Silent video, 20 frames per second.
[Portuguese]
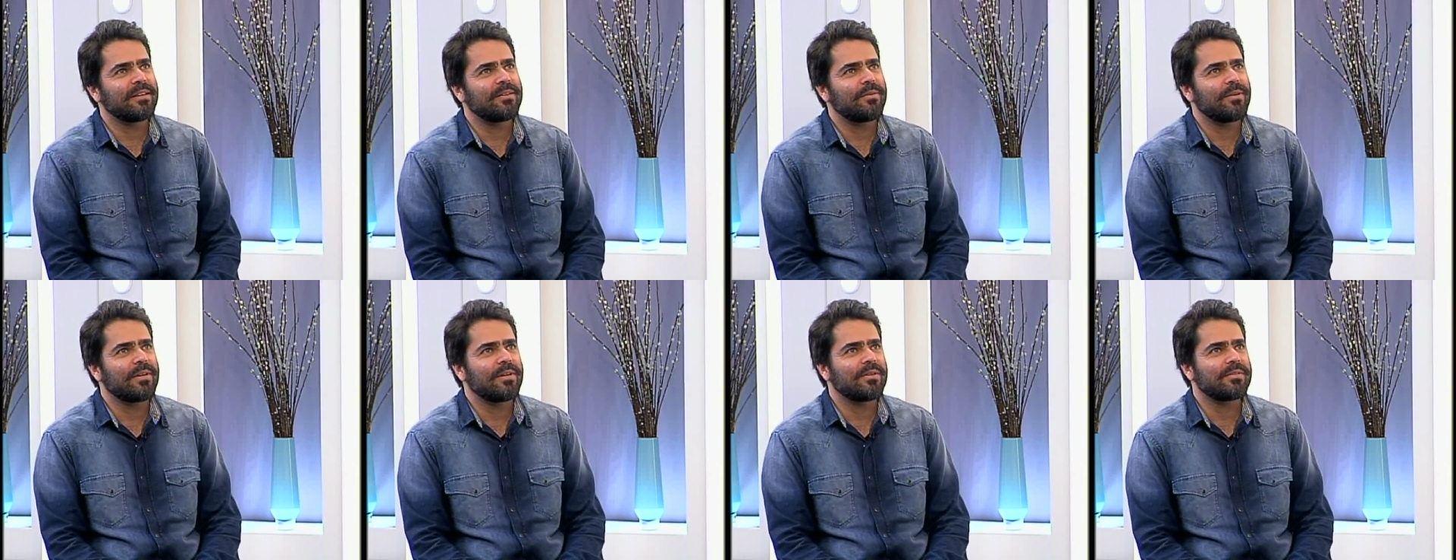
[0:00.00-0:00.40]

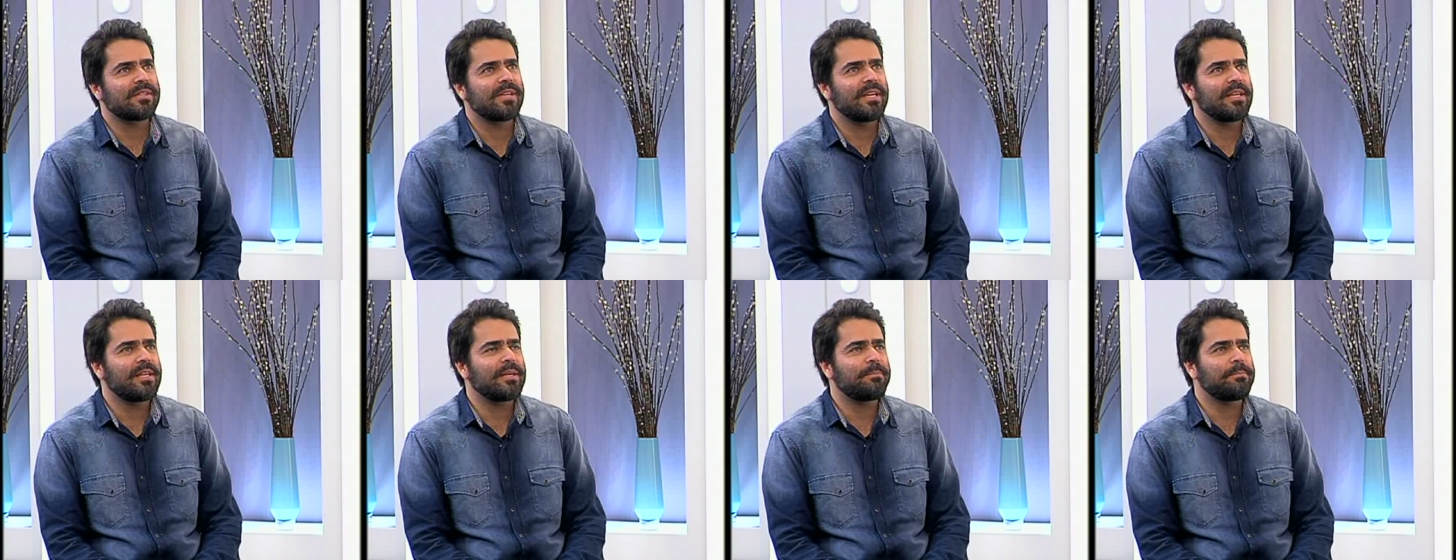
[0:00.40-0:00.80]
eu, eu,
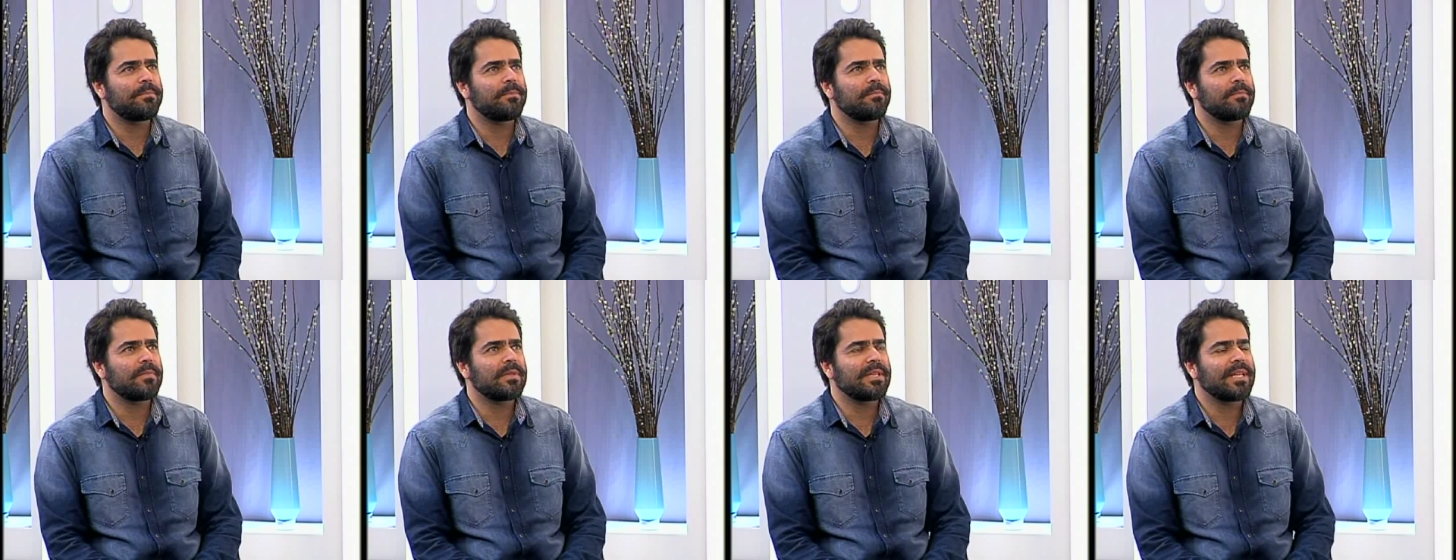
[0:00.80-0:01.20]
sei que
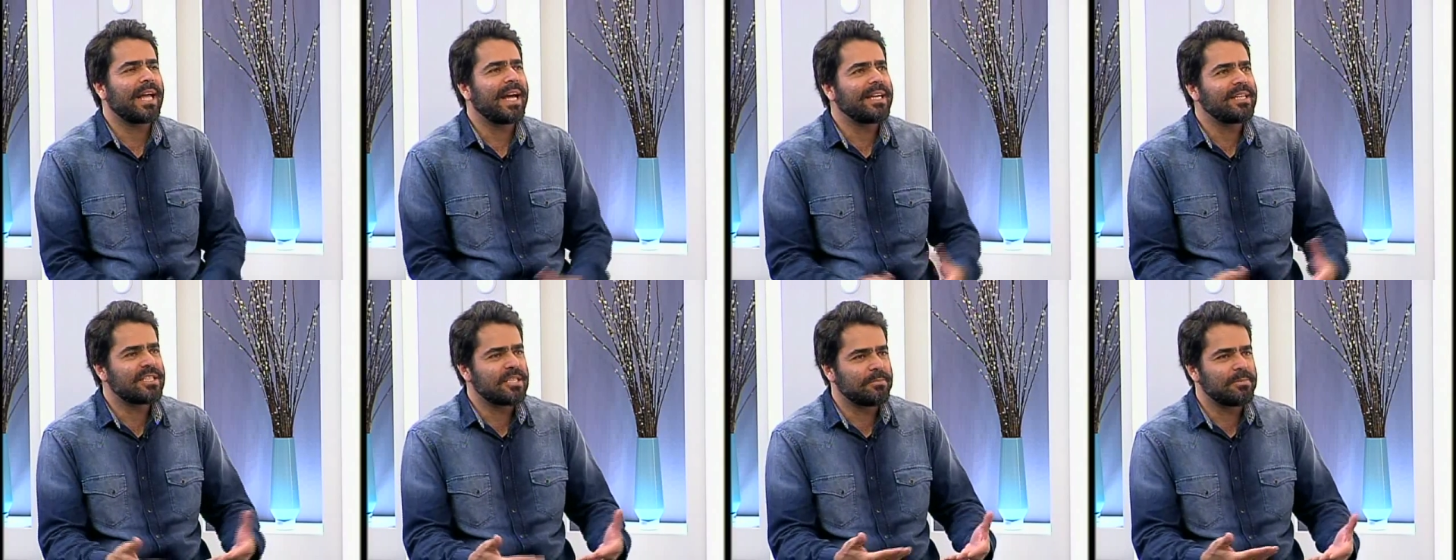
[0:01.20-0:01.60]

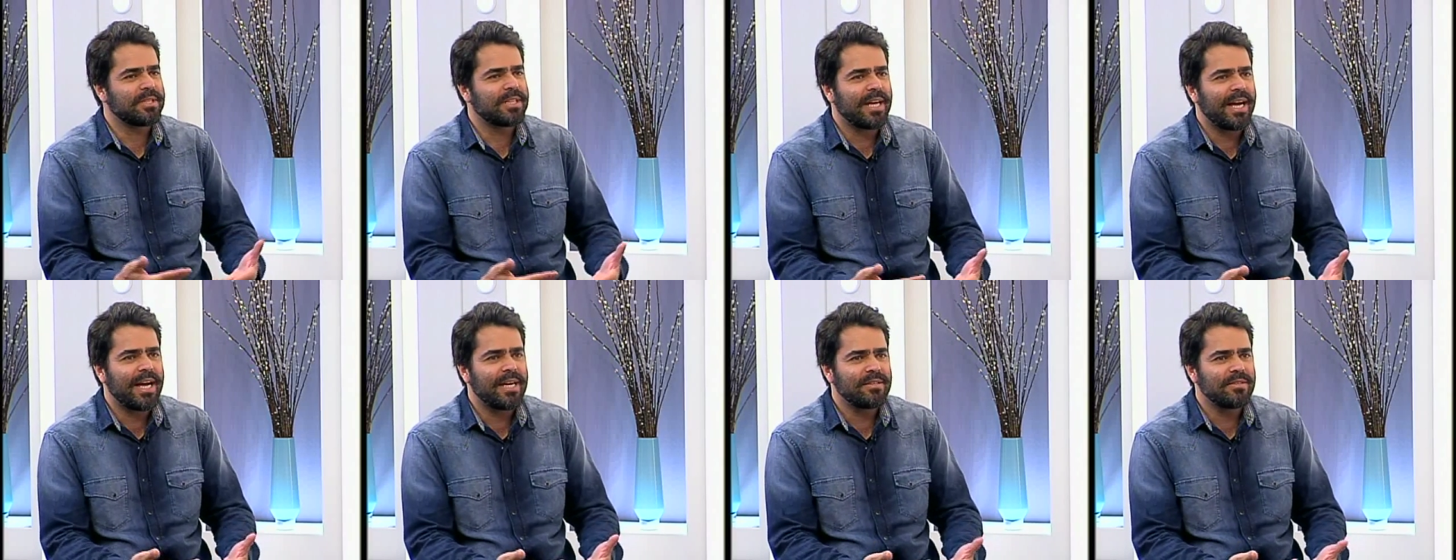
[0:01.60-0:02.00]
na
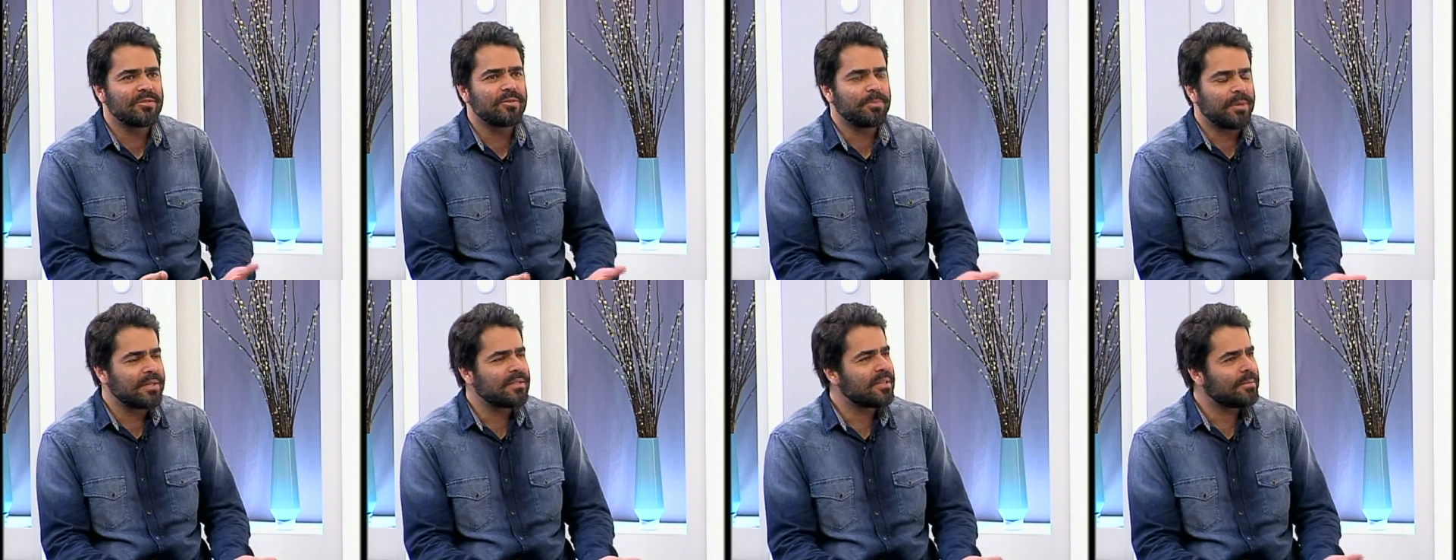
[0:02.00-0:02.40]
intimidade
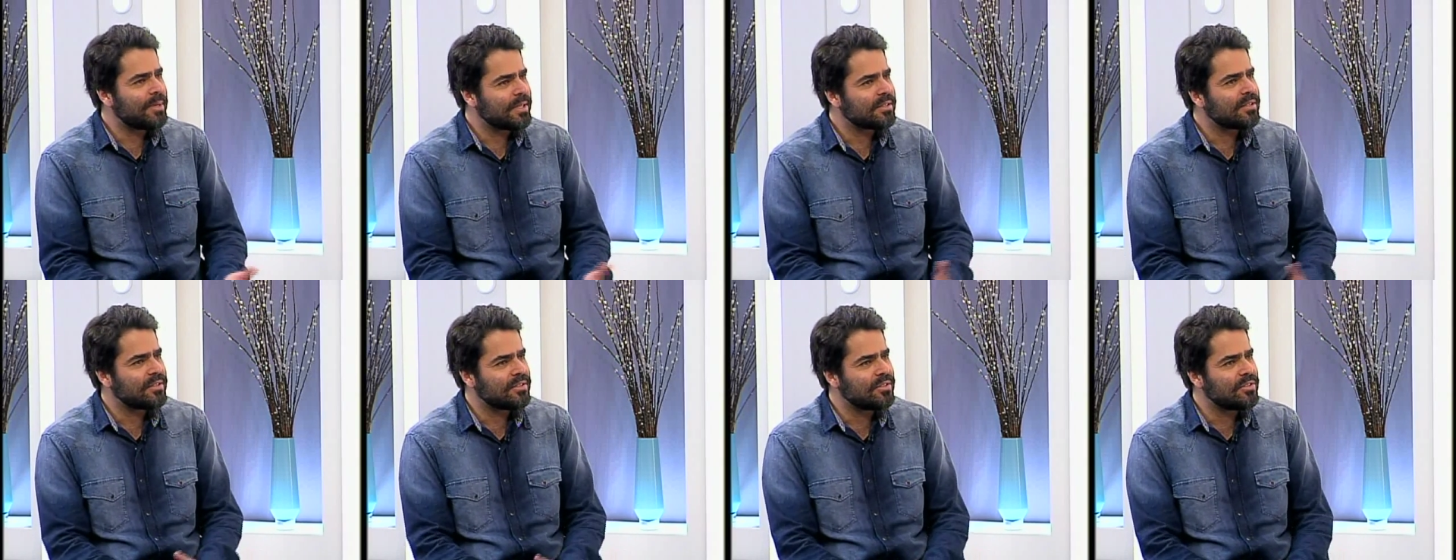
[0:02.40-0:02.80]
isso pode ser
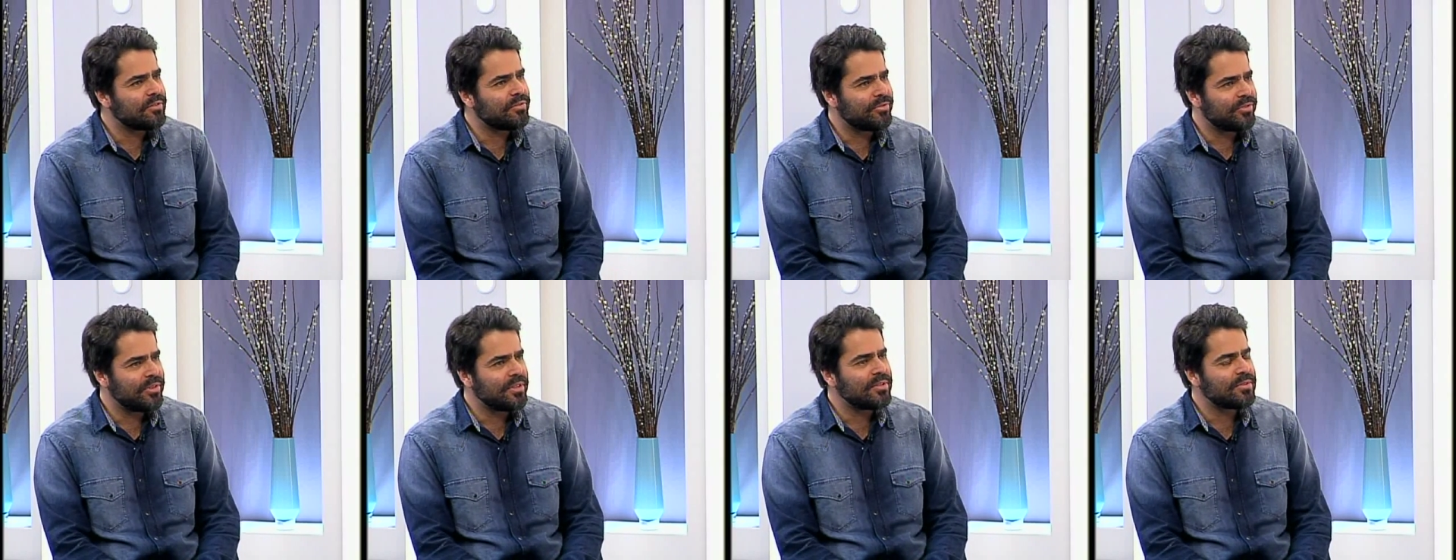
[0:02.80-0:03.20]
bastante
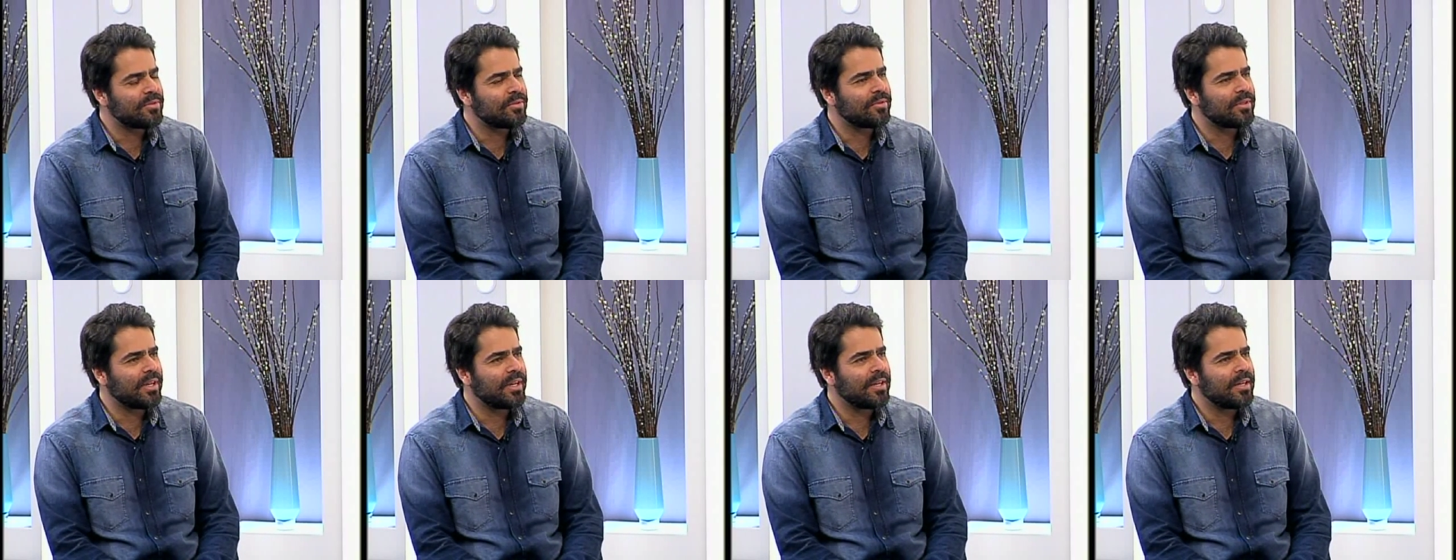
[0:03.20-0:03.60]

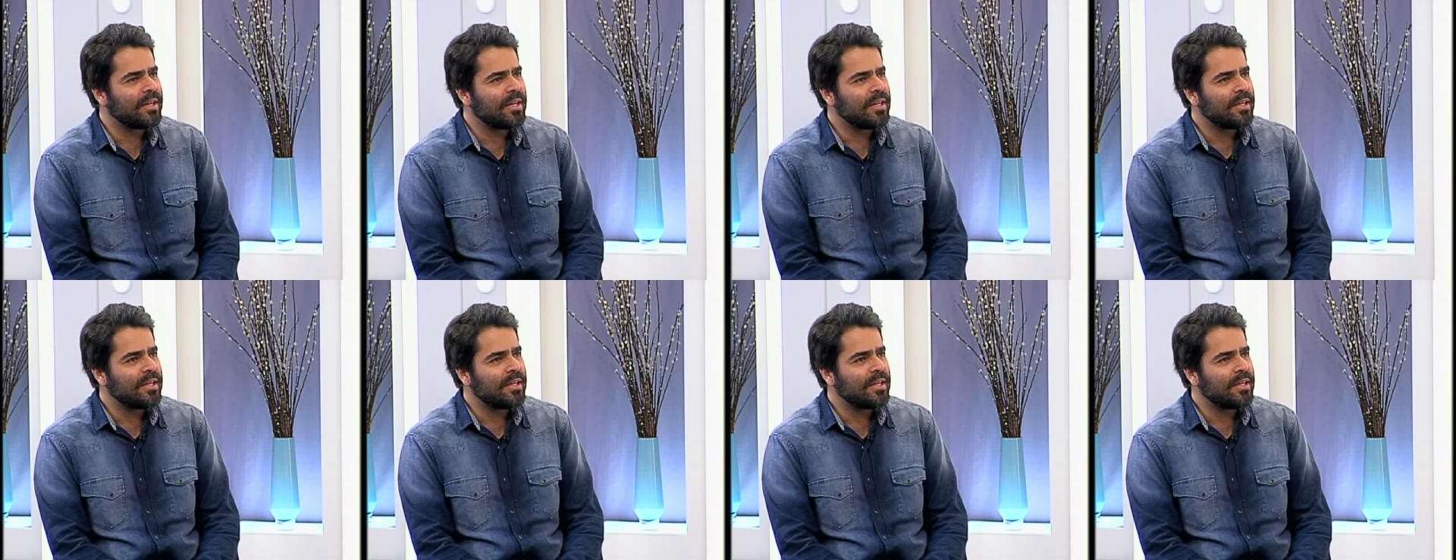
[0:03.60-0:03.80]
difícil, né?